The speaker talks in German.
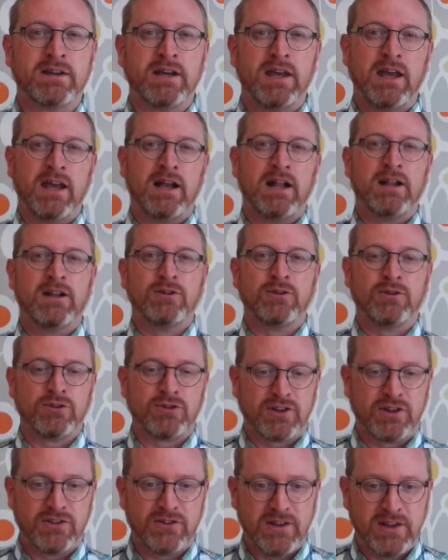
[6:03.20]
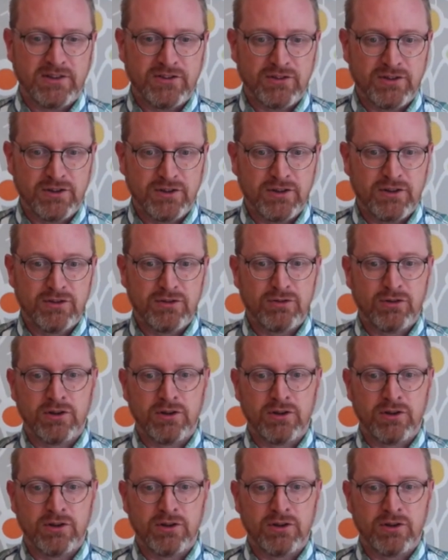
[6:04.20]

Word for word: Regeln und Gesetze,